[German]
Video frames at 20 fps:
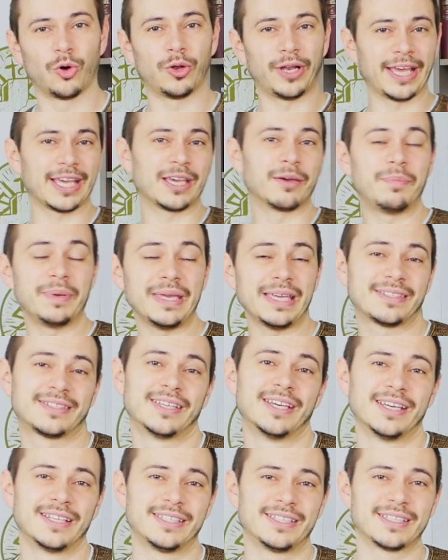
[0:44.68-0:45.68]
Und ein Gebet,
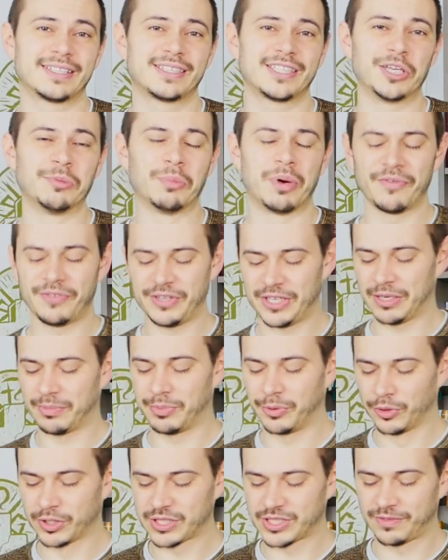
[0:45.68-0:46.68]
das immer wieder
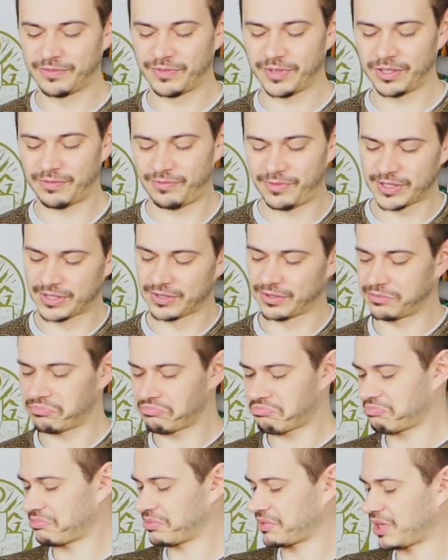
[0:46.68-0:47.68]
benutzt wird wie so
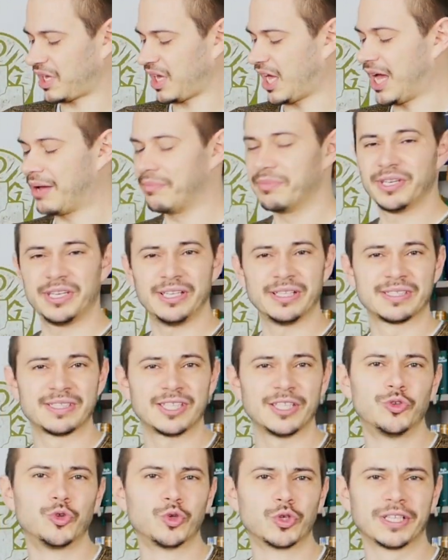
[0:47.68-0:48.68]
ein Rahmen
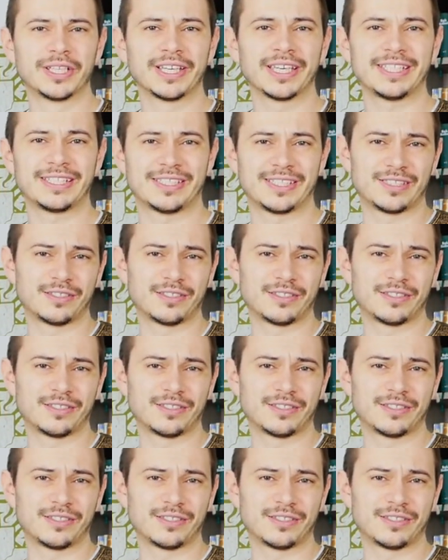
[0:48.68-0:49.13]
Instant-Nudelgericht,